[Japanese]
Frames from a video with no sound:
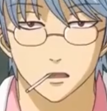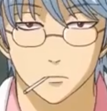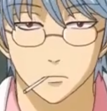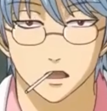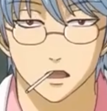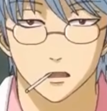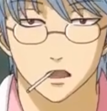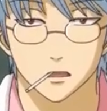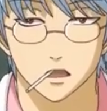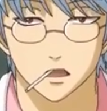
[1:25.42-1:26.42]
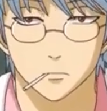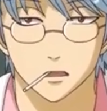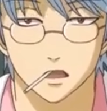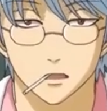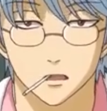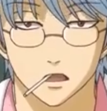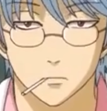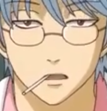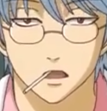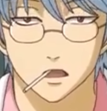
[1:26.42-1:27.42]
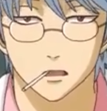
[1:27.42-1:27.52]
俺銀八先生のアニメ化に決